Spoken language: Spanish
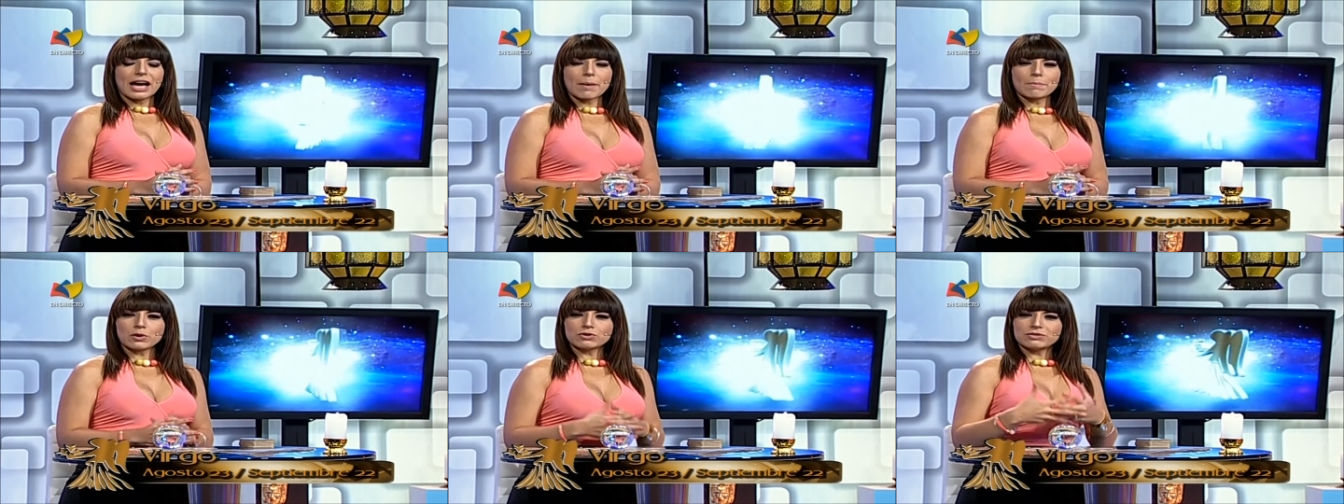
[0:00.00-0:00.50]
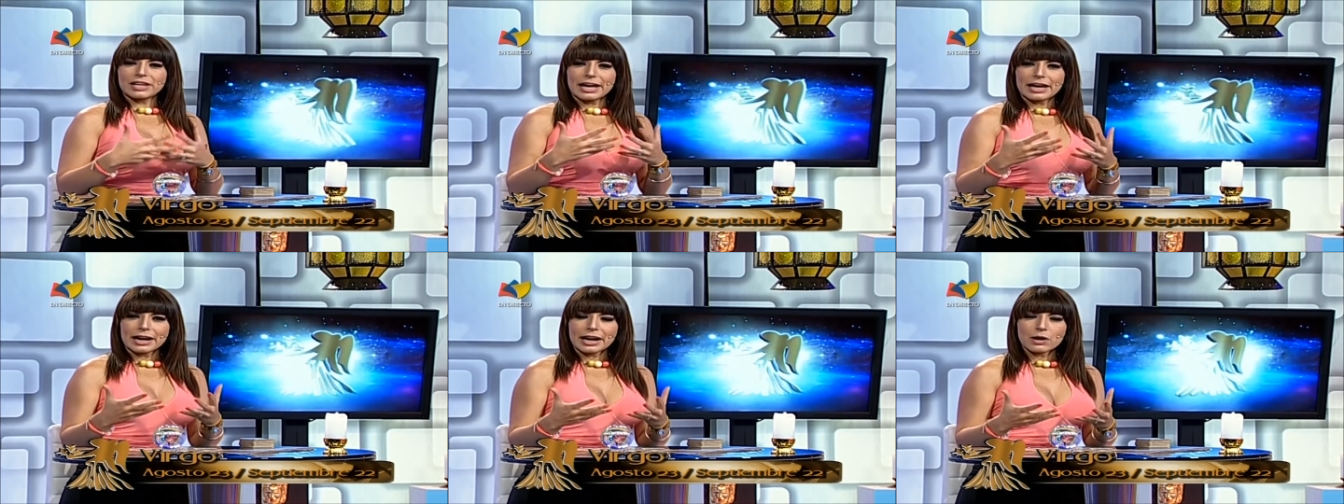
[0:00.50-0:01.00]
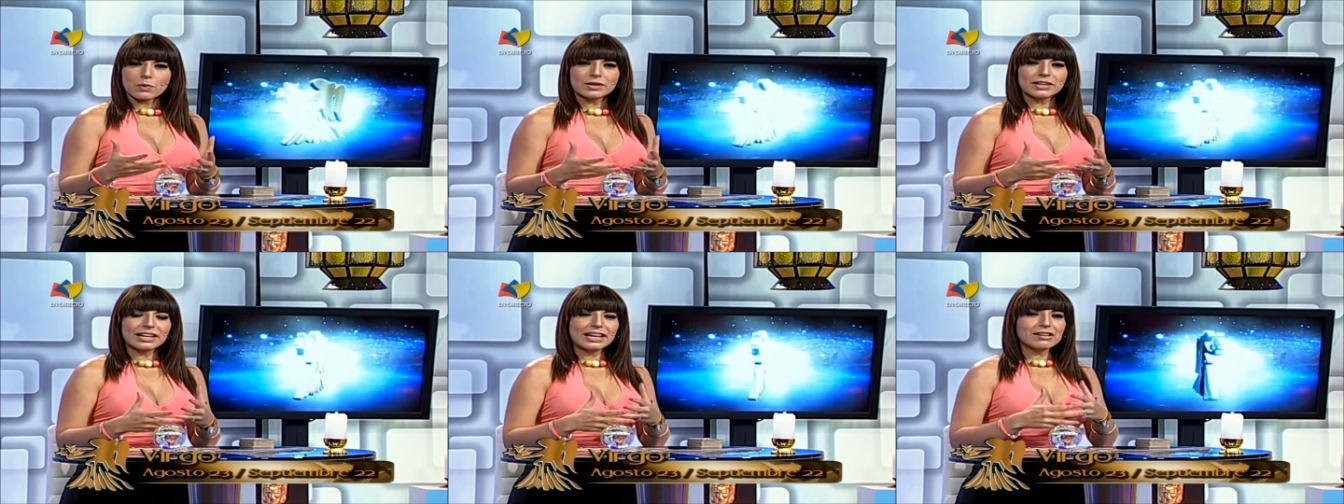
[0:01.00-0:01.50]
Aportar.
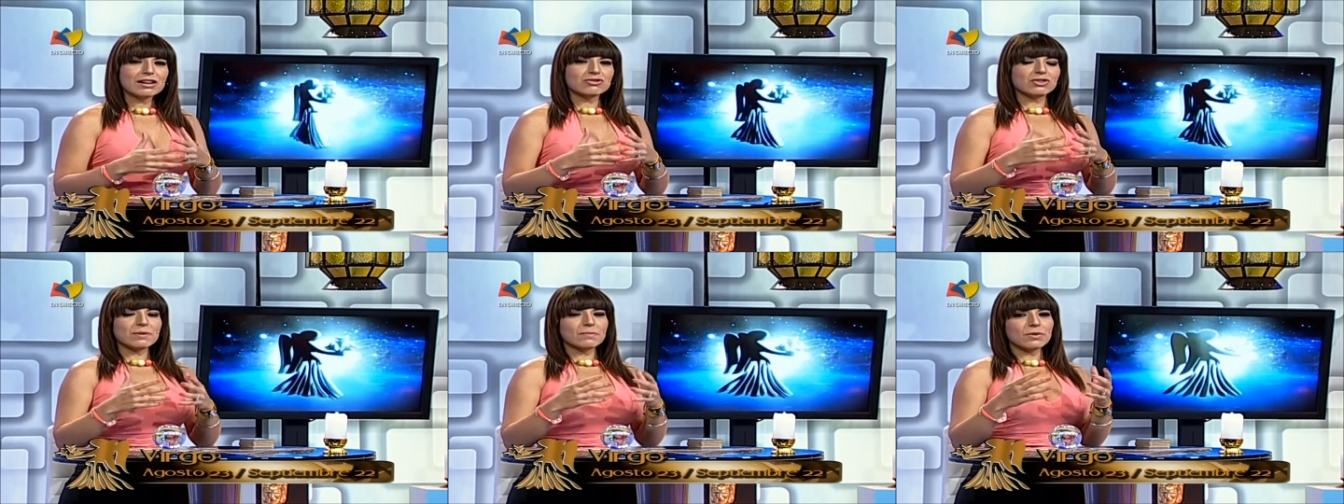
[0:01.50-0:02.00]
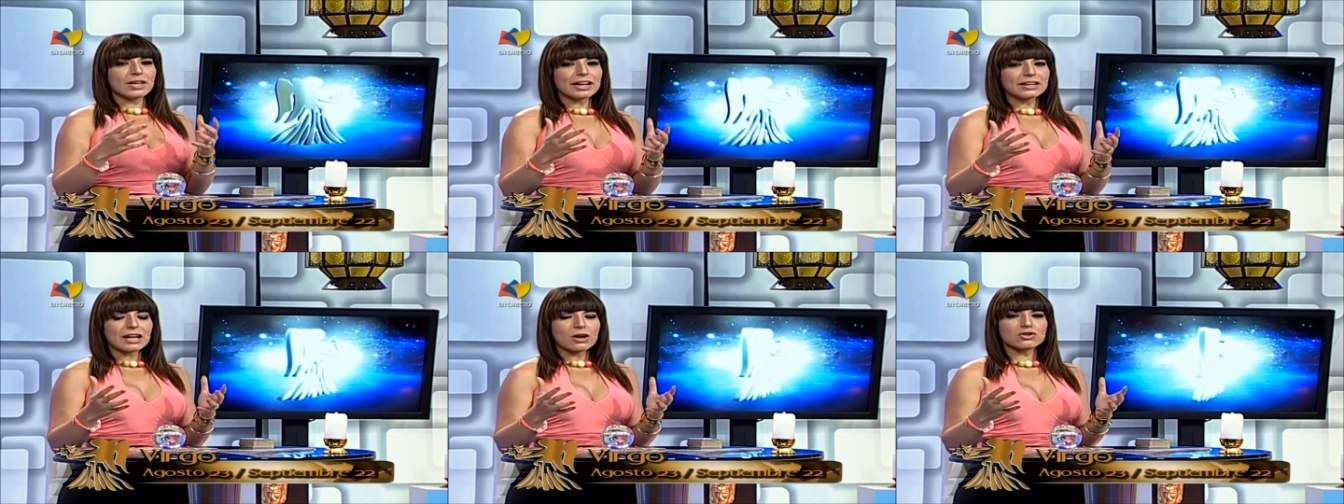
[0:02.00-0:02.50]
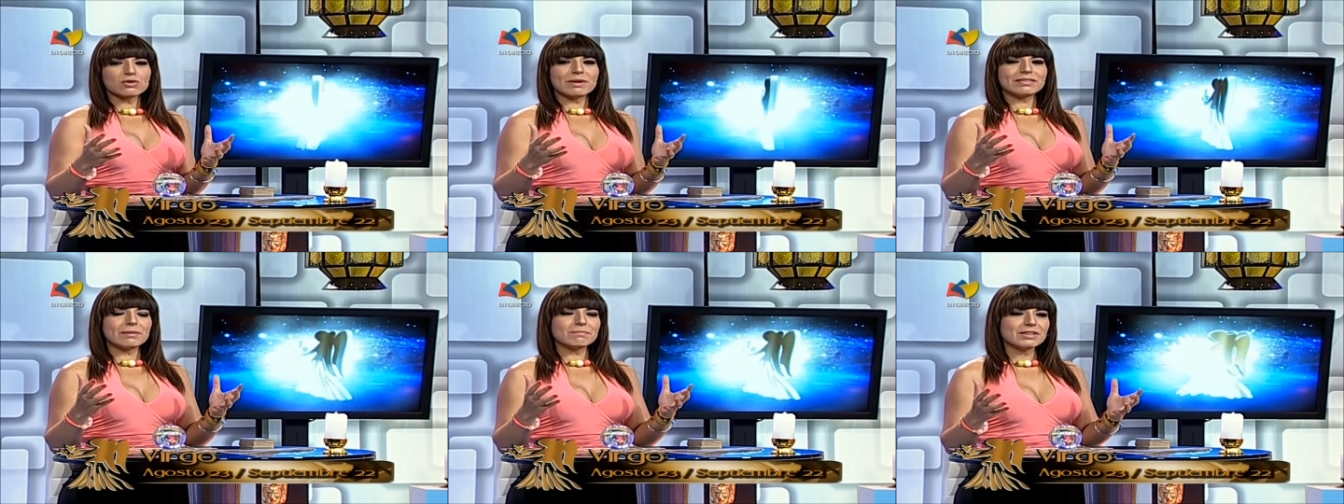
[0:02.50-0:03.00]
recuerde que en las relaciones modernas los
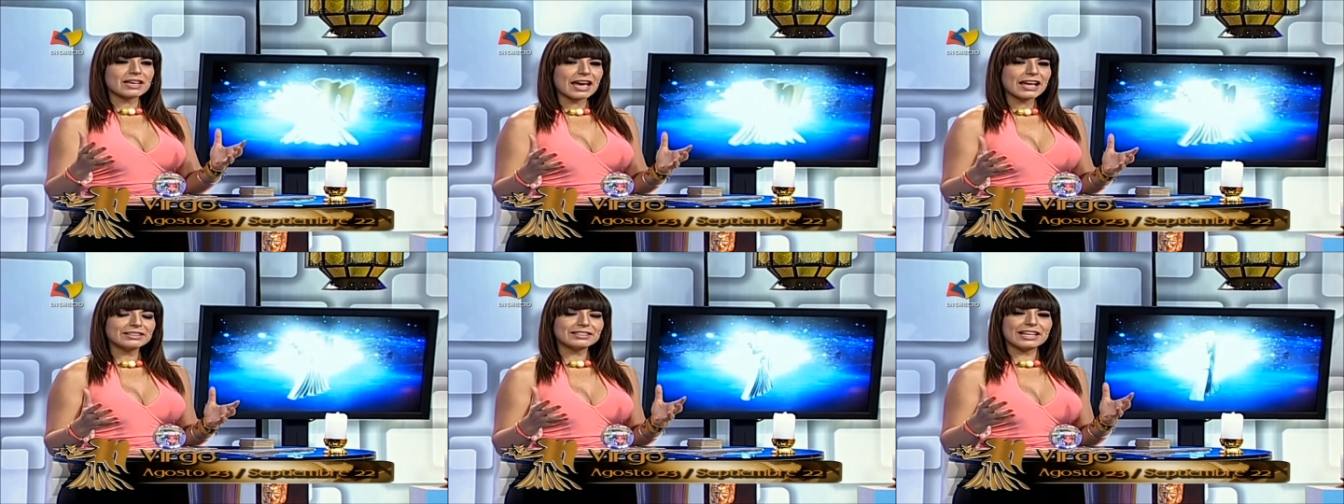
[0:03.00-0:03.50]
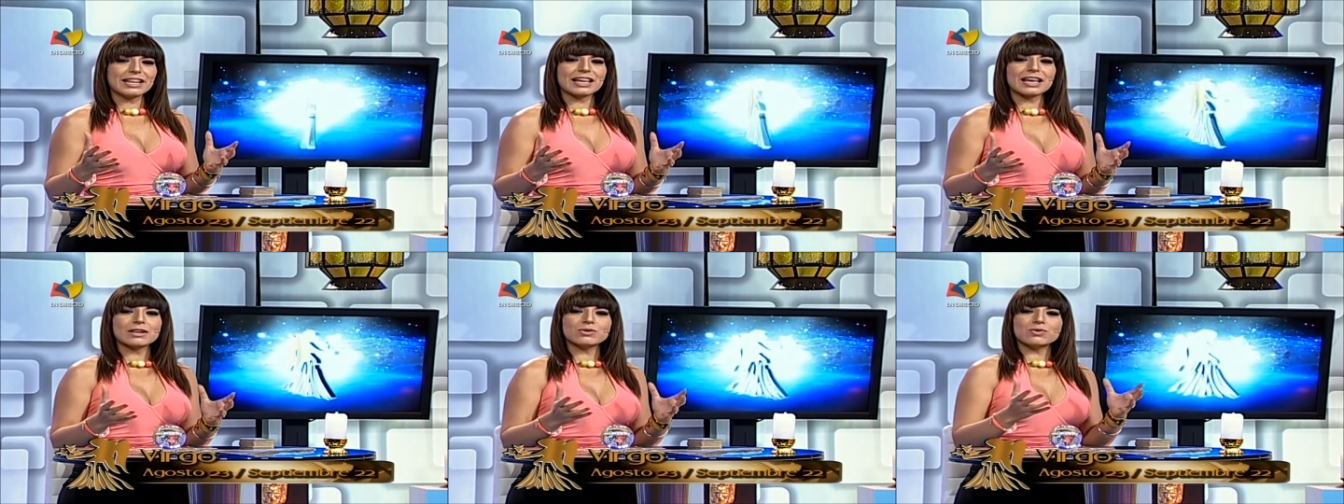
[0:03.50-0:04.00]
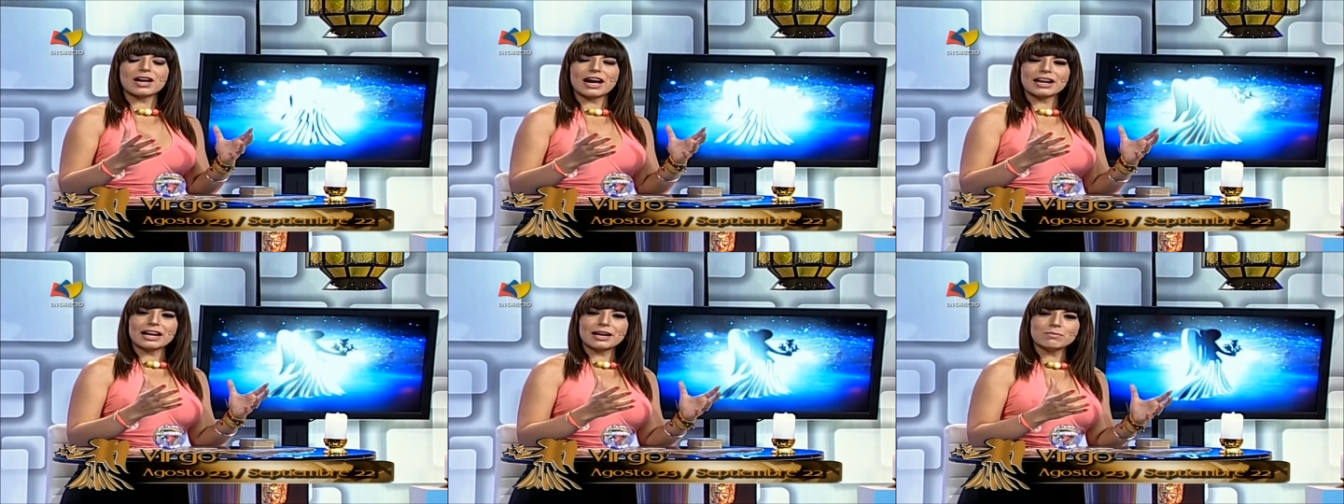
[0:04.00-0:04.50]
hombres también tienen que
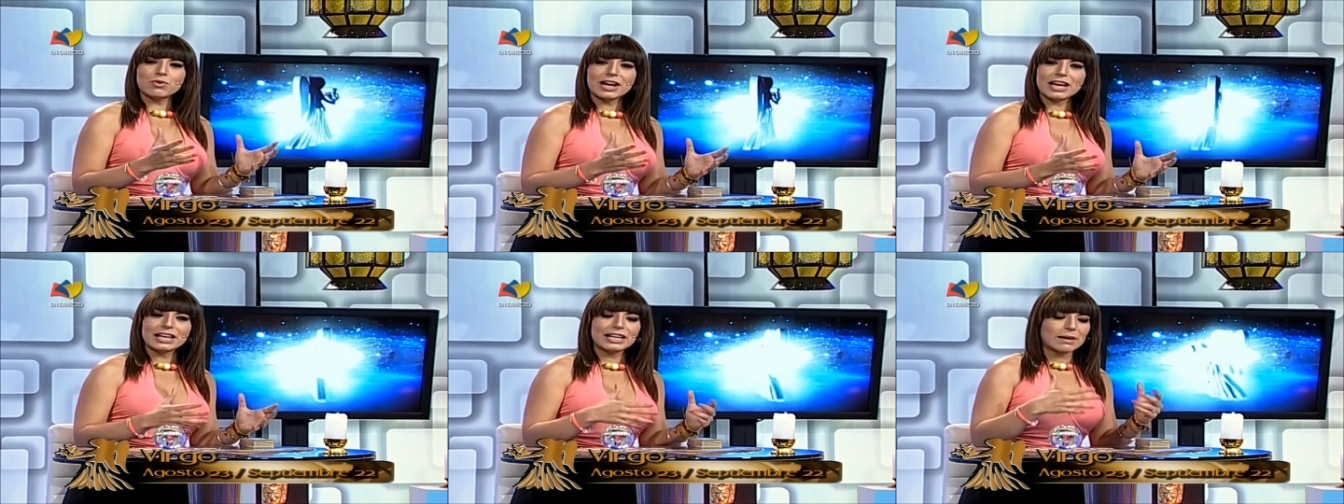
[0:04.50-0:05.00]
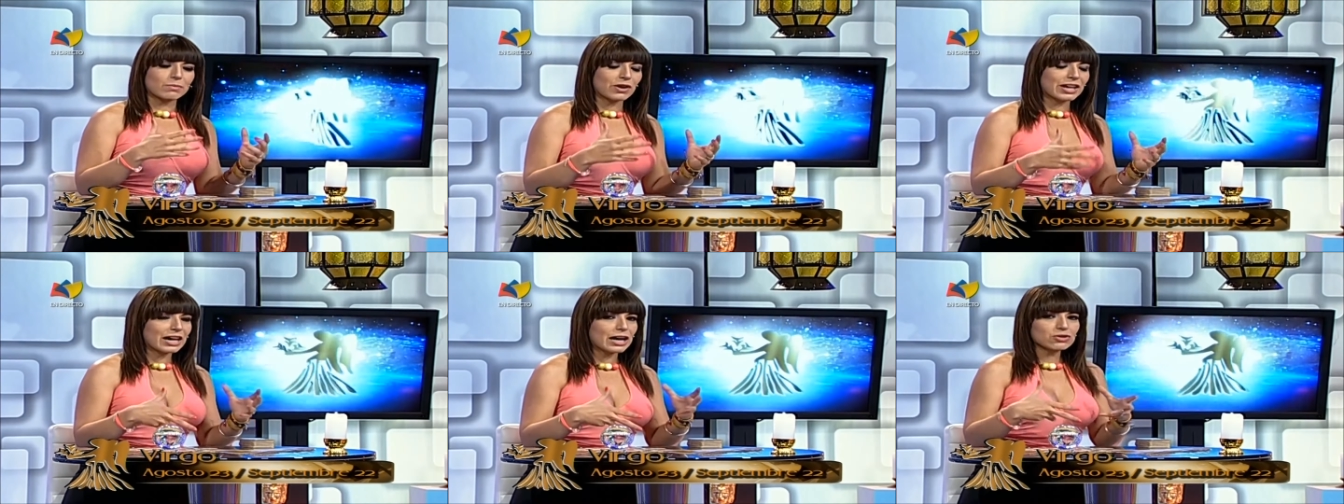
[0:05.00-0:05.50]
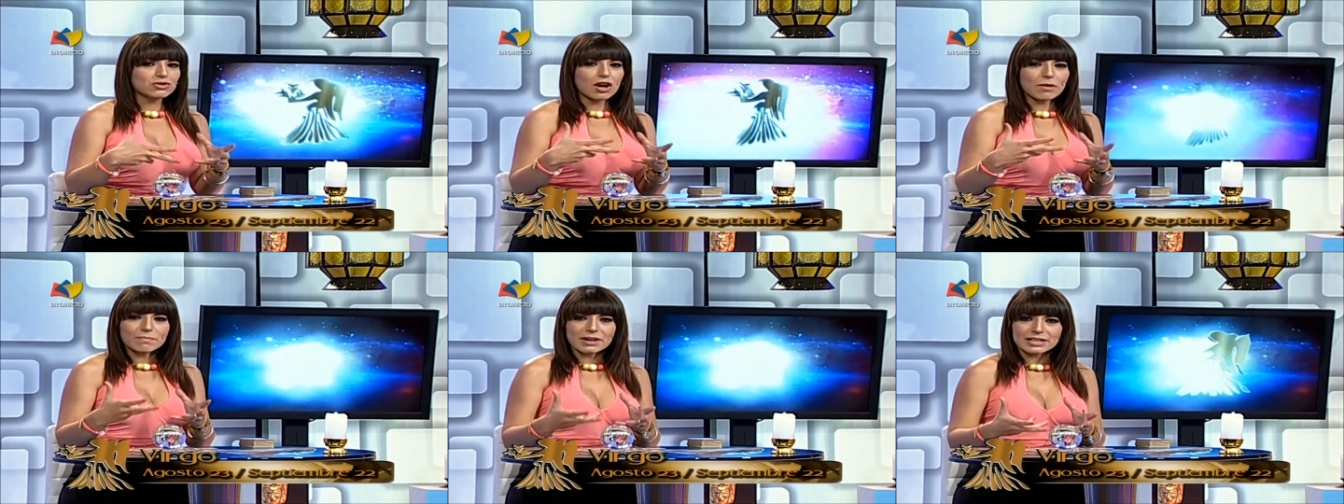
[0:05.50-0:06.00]
ayudar a las mujeres y las mujeres a los
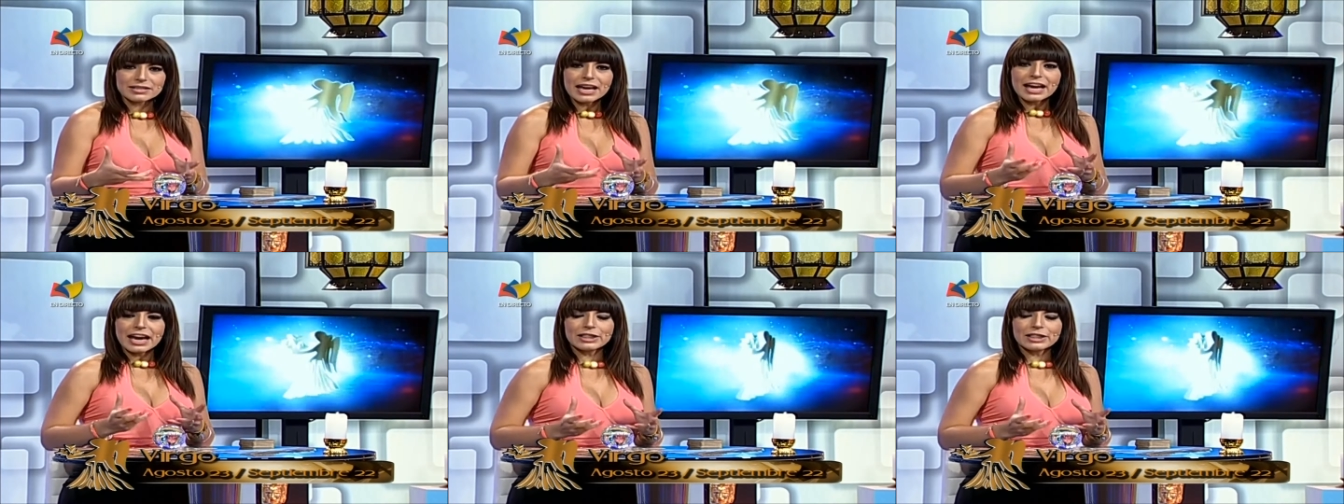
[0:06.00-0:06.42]
hombres.